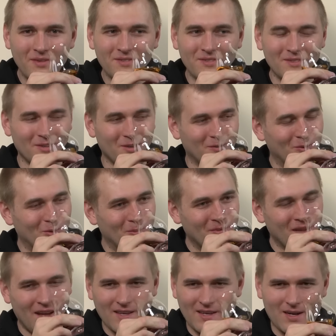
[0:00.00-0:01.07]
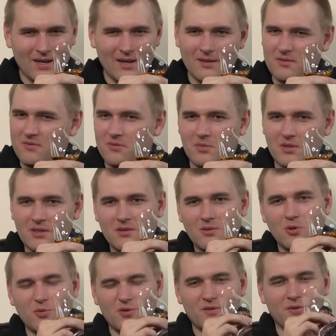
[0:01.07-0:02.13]
Irgendwo. Ja, also für mich sind
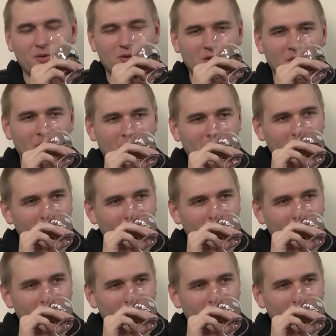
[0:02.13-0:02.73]
tropische Früchte.